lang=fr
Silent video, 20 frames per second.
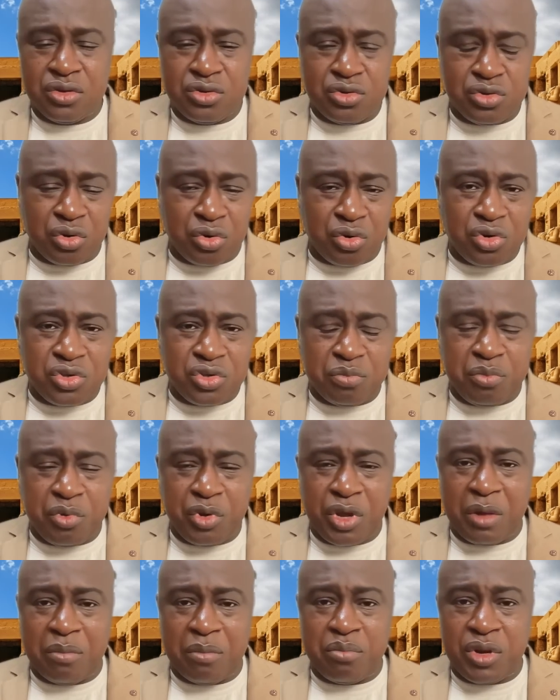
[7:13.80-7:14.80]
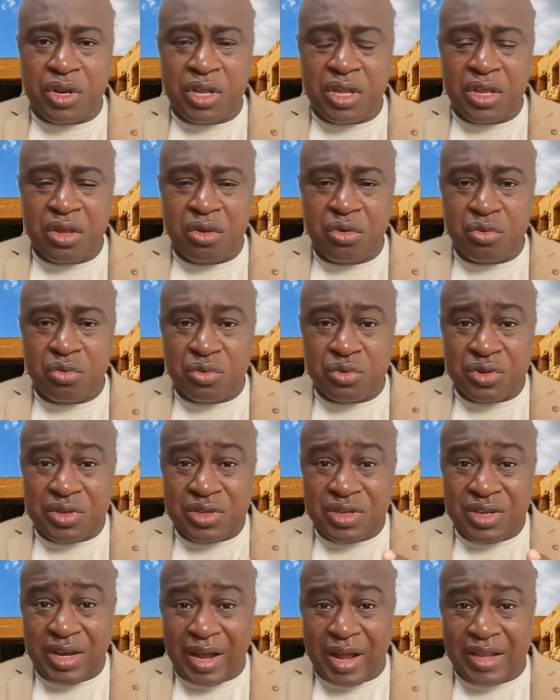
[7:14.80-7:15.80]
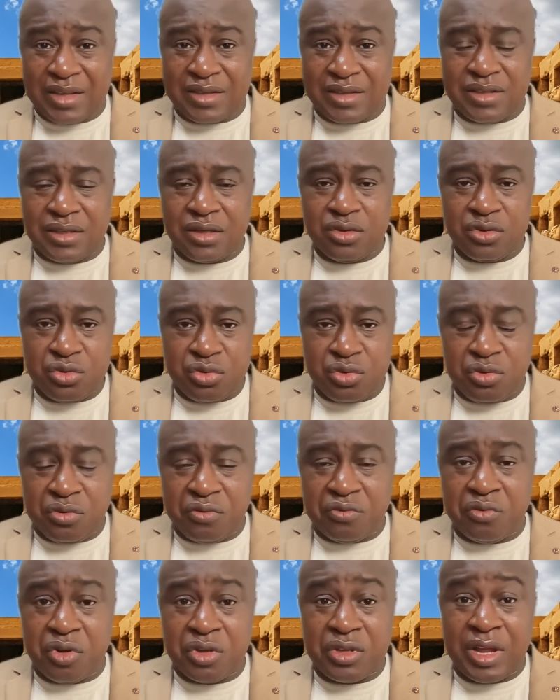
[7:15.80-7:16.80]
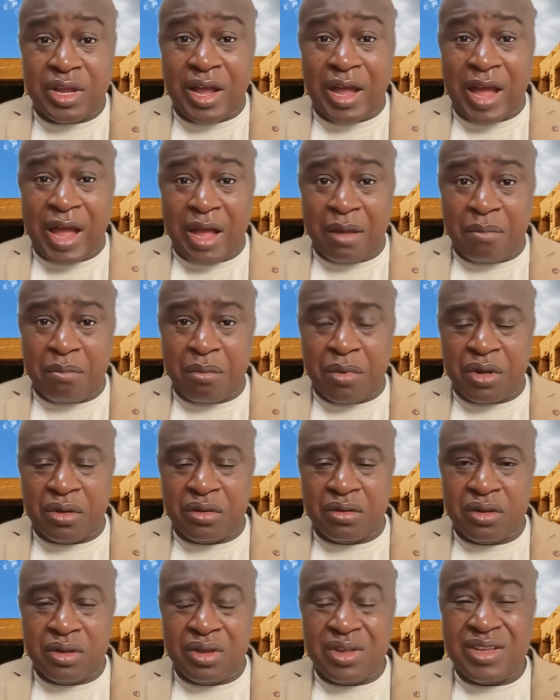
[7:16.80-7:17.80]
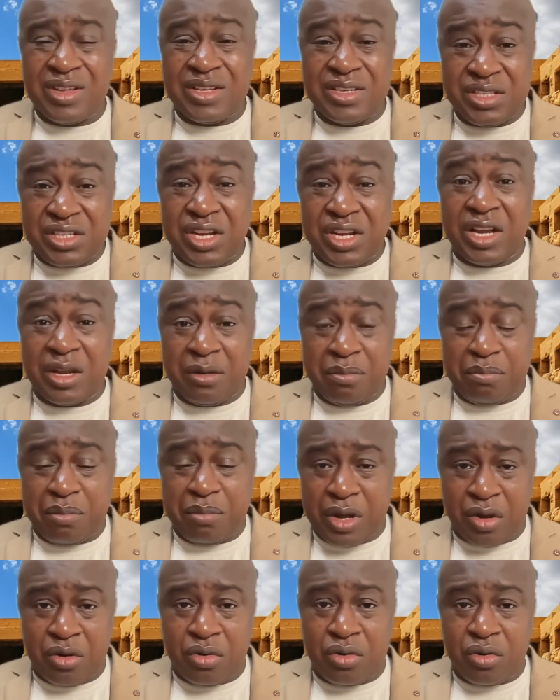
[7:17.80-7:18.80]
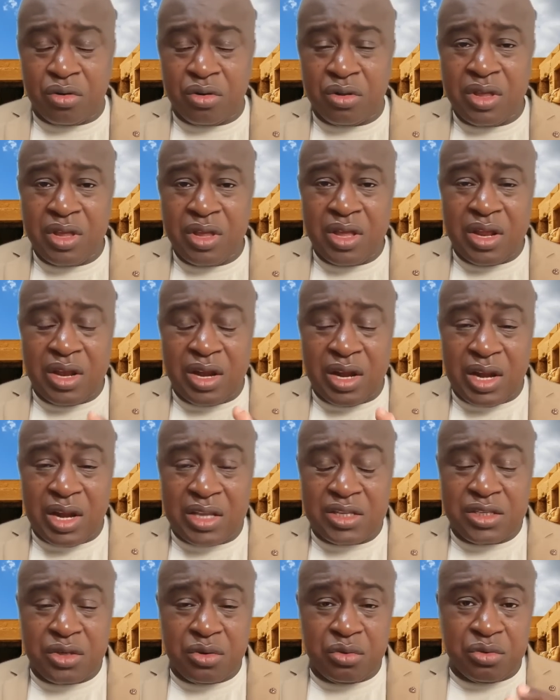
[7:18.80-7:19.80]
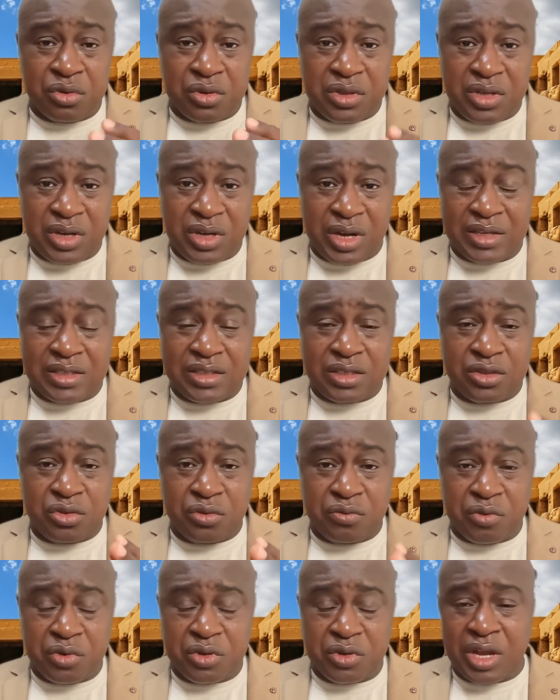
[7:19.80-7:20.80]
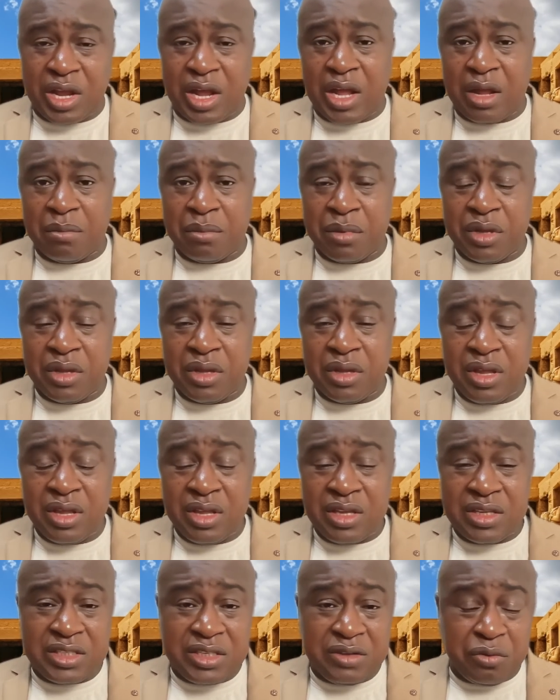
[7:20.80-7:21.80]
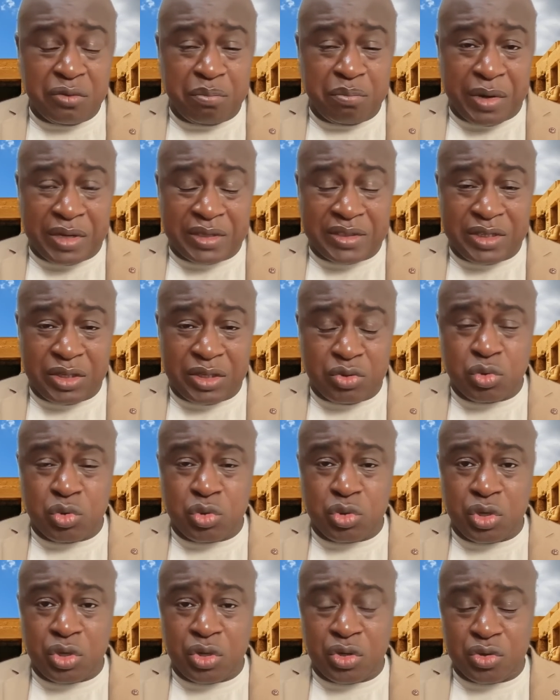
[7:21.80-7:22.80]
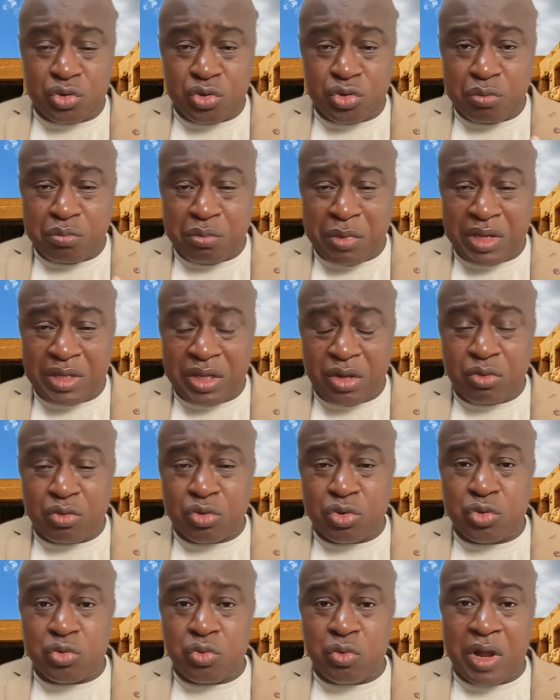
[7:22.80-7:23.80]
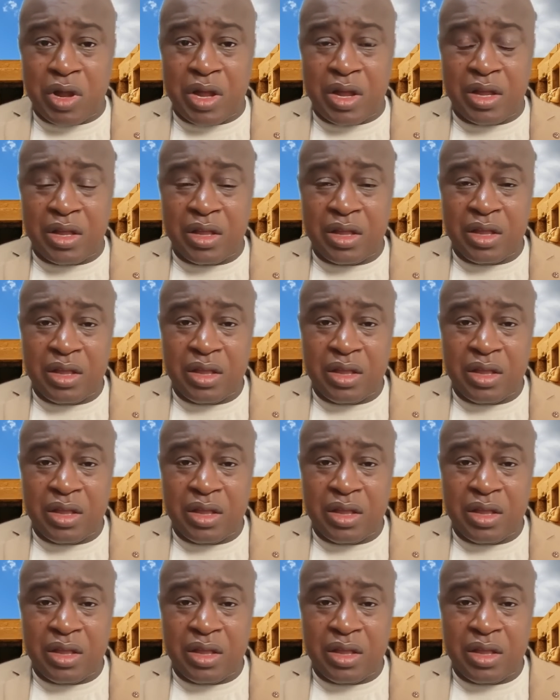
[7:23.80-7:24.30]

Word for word: ce que je peux appeler une trace sur votre âme. Chaque parole laisse une trace sur votre âme. Si vous passez du temps, du matin au soir,